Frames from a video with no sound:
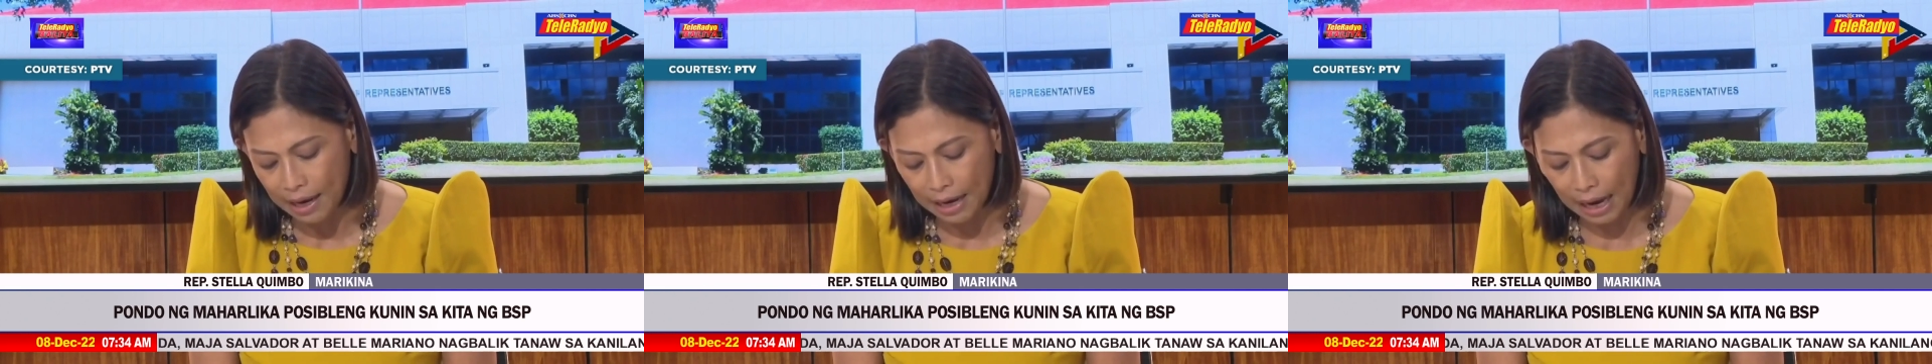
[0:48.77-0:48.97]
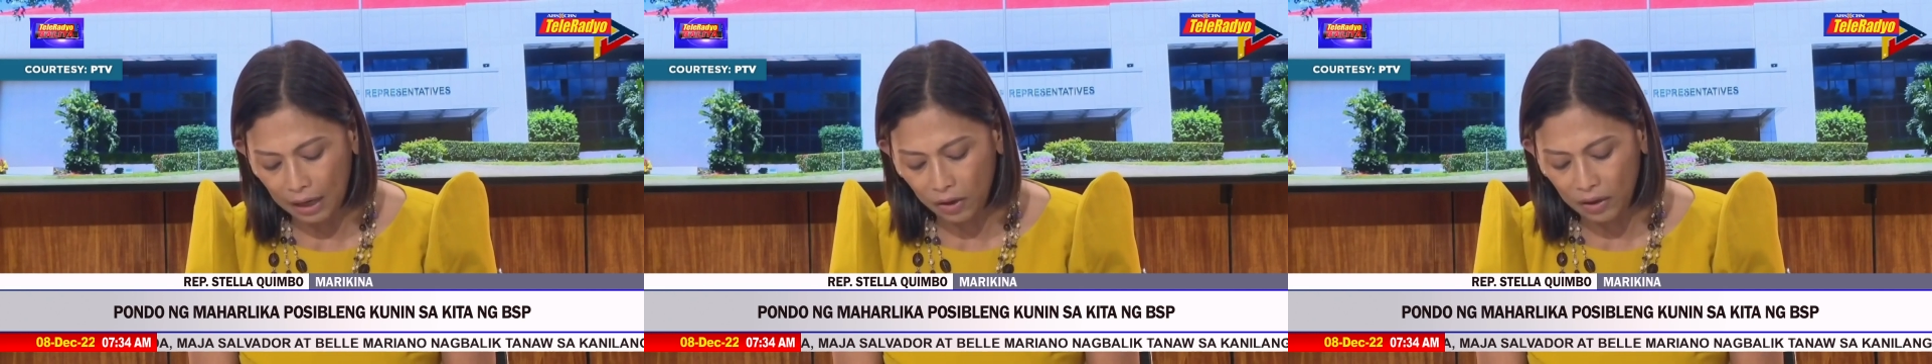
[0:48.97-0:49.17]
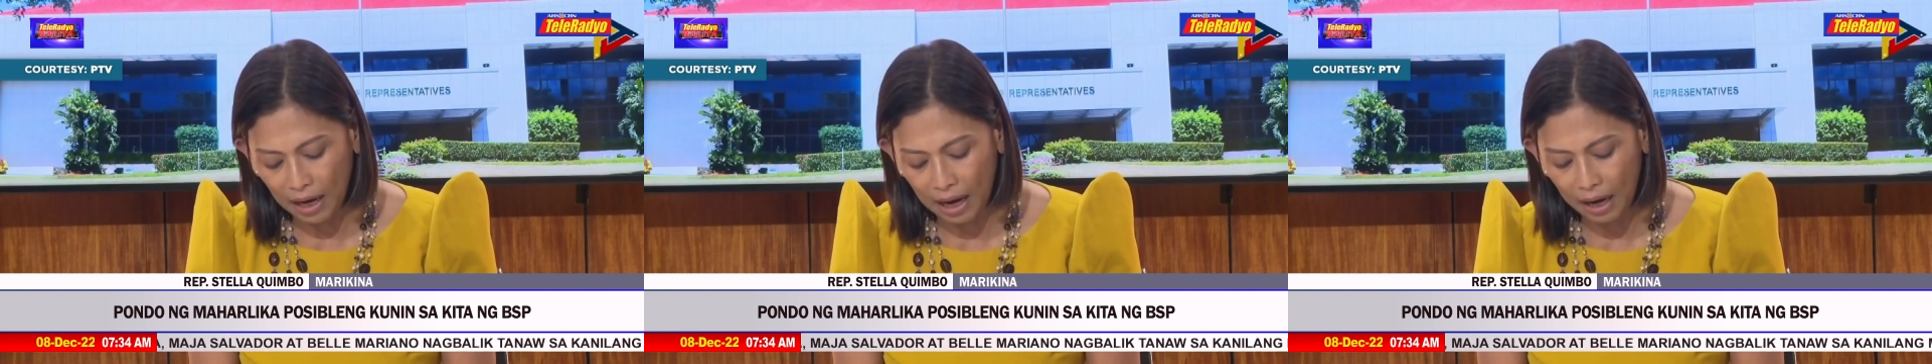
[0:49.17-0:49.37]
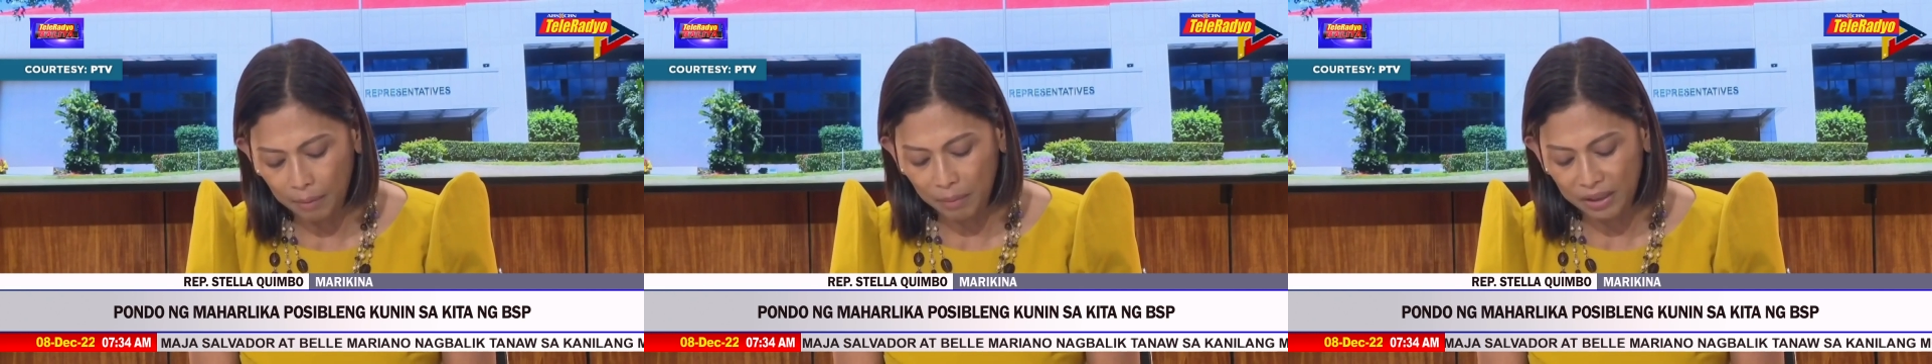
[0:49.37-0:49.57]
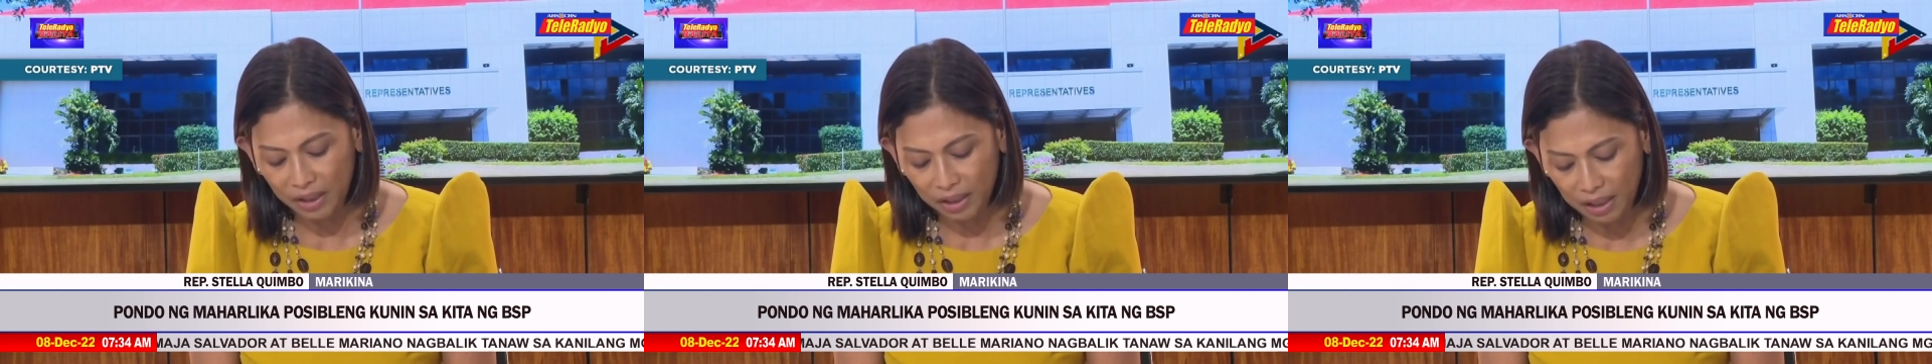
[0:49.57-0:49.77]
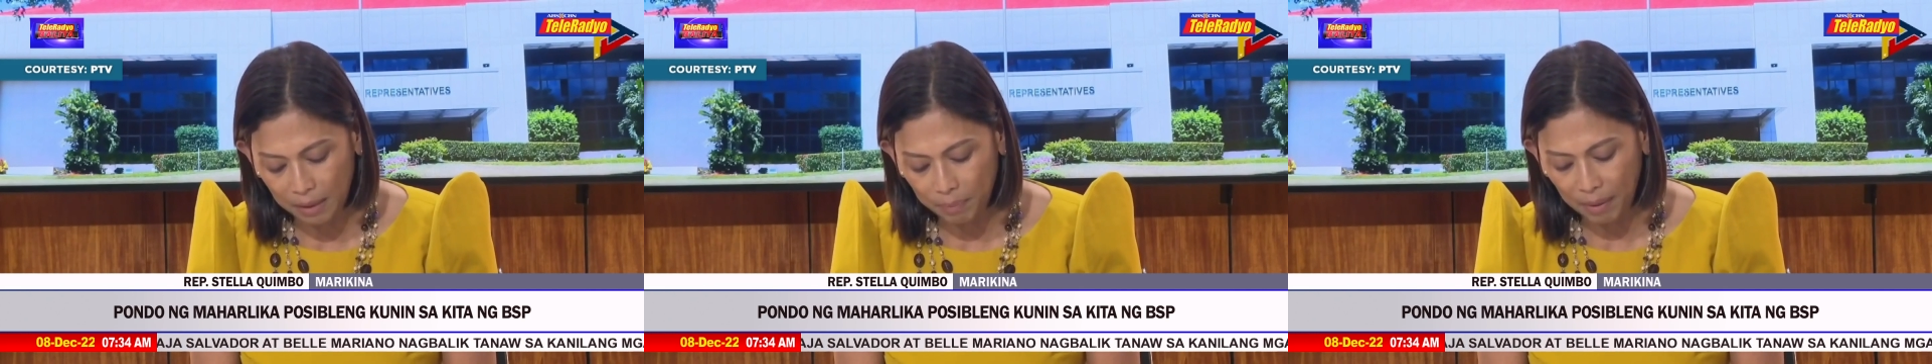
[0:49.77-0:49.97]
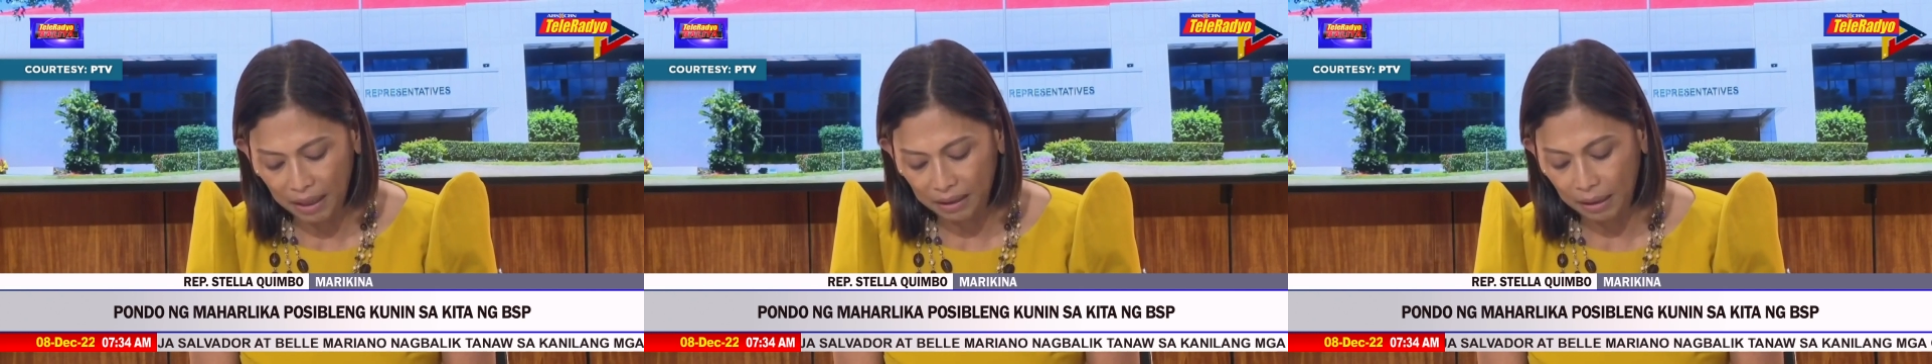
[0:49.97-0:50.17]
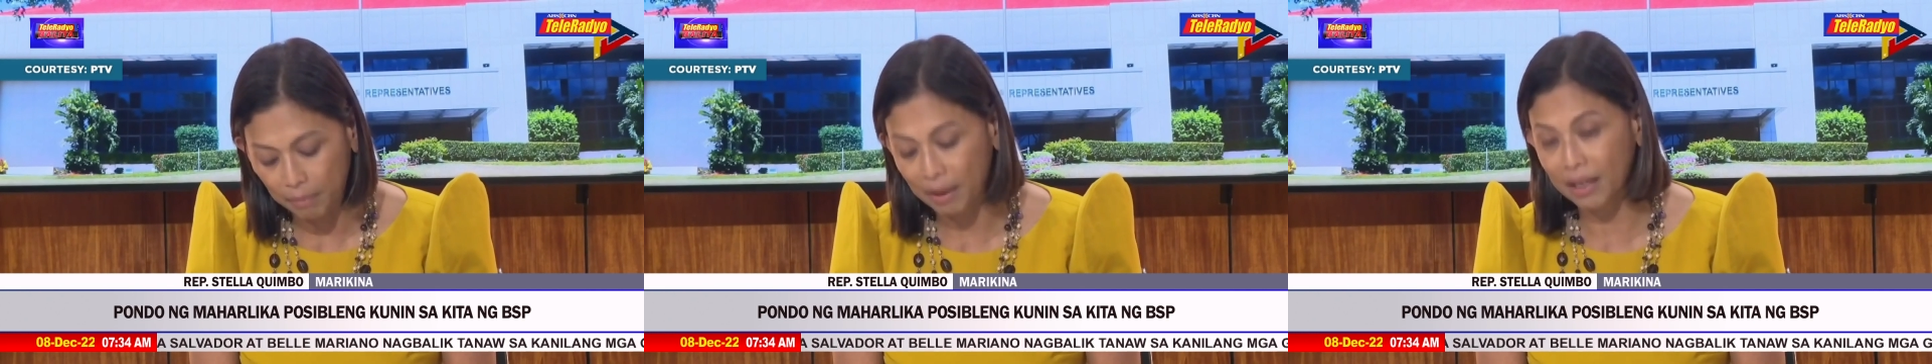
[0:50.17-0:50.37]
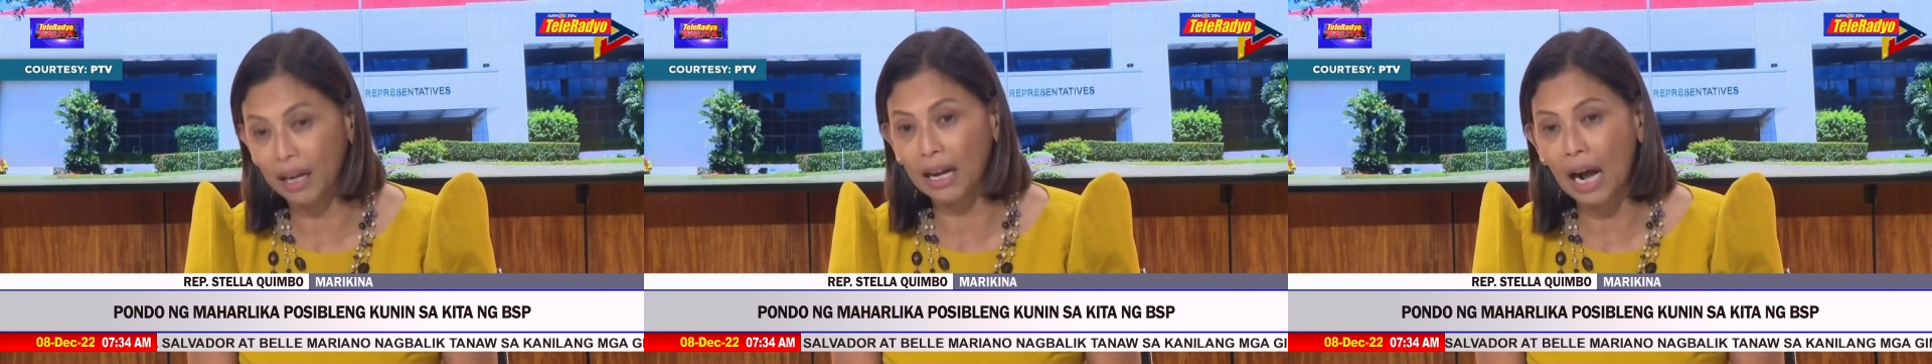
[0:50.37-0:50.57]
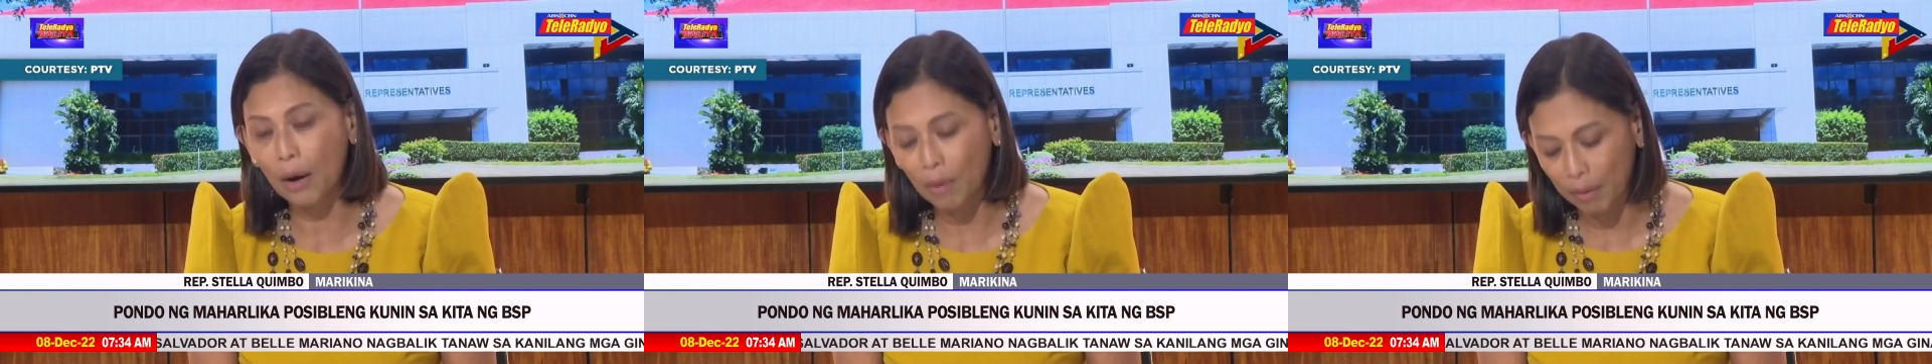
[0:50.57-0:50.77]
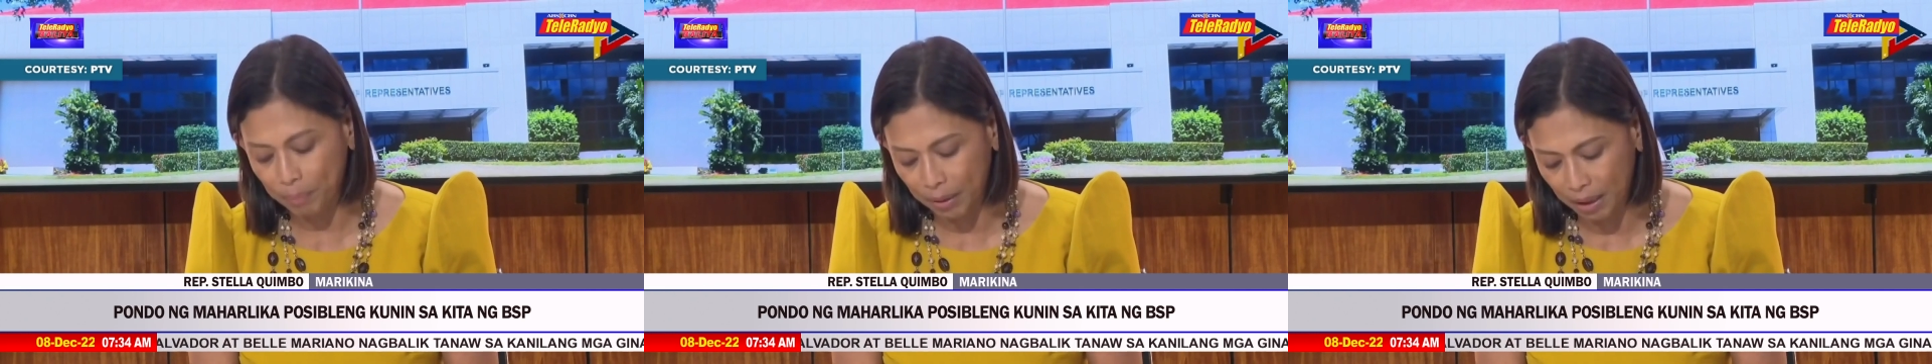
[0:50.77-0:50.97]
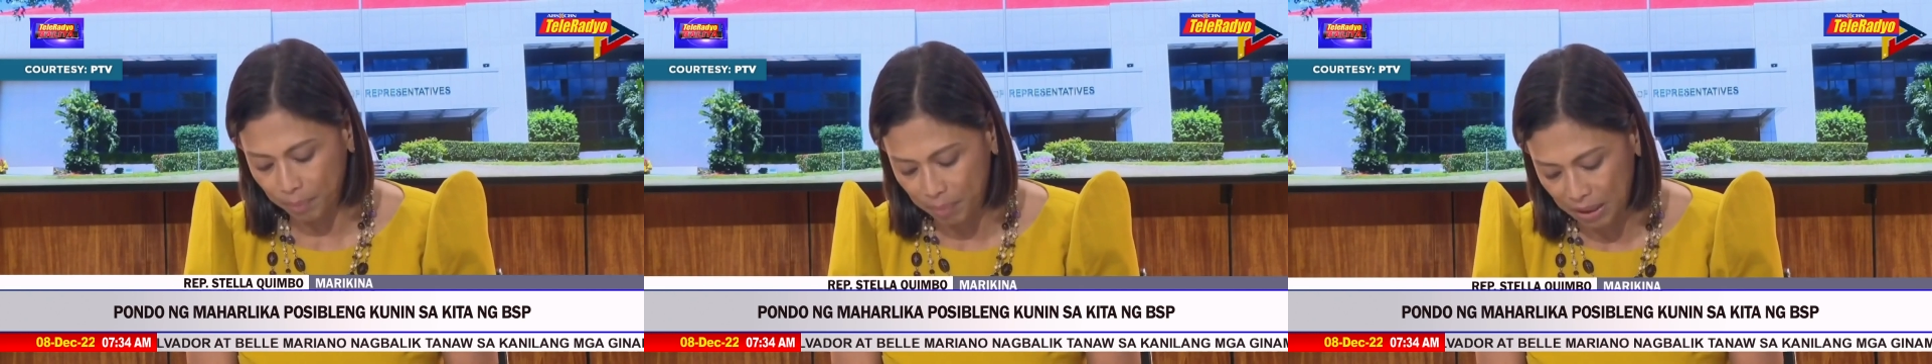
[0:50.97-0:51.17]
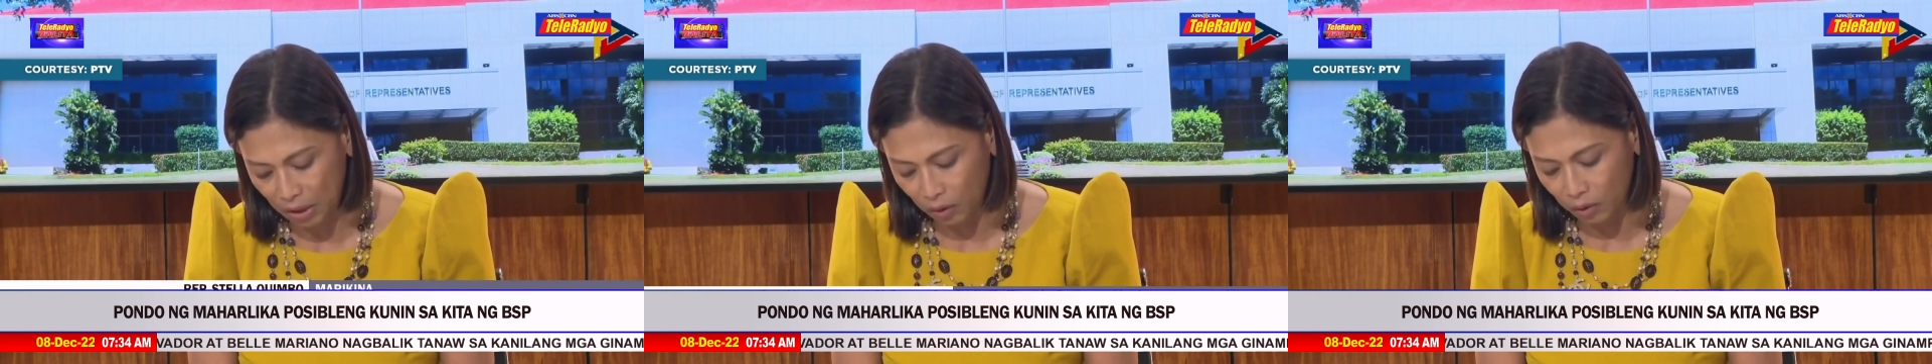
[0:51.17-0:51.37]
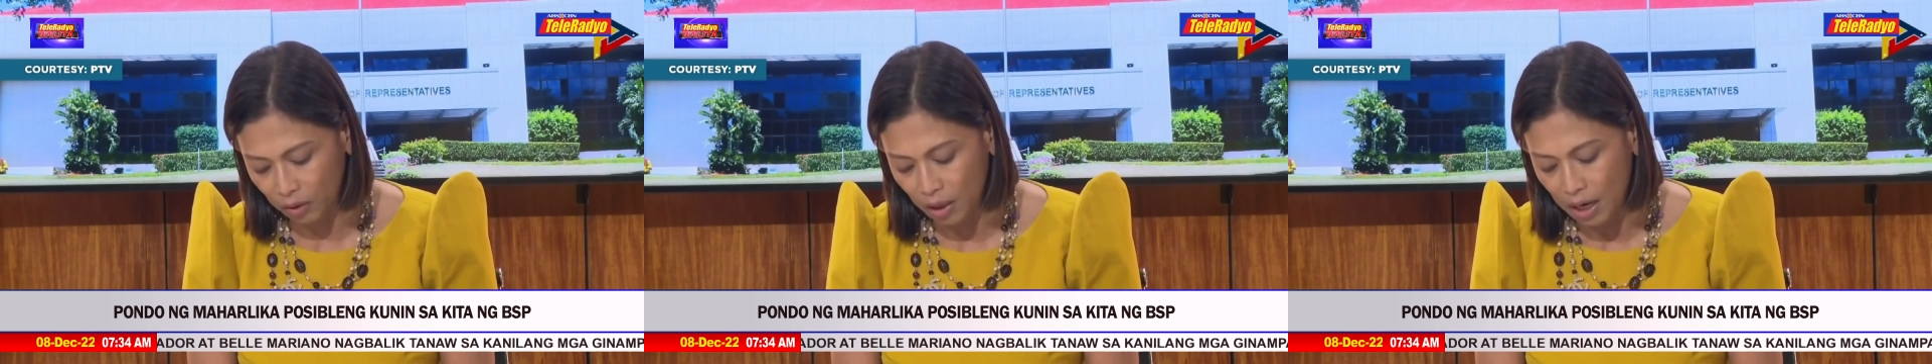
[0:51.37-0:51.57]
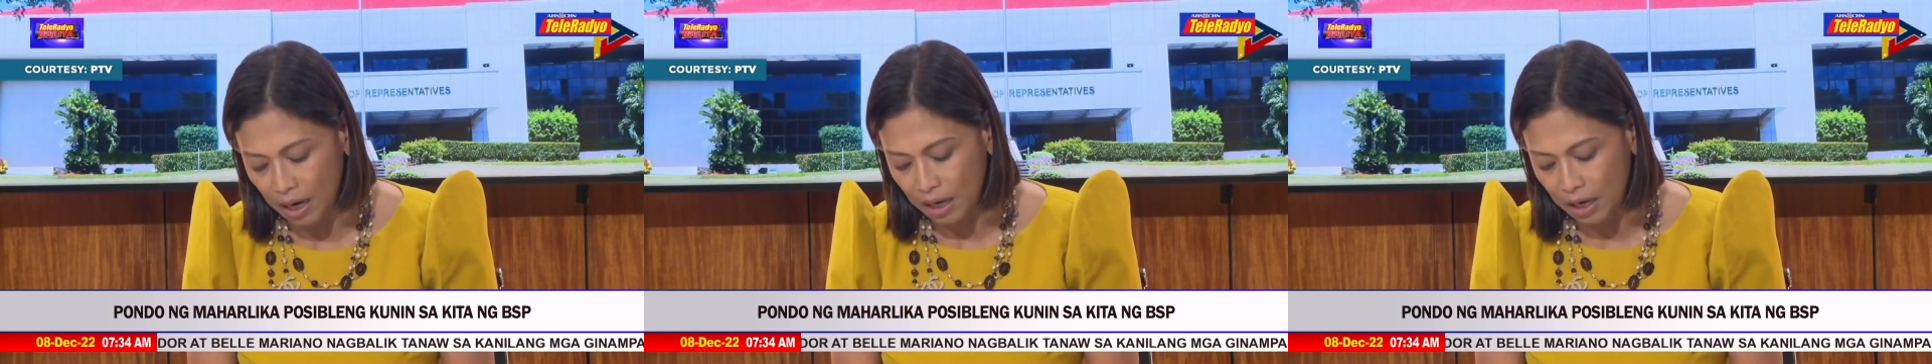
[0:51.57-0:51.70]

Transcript: lalo na ang masisipag na manggagawang Pilipino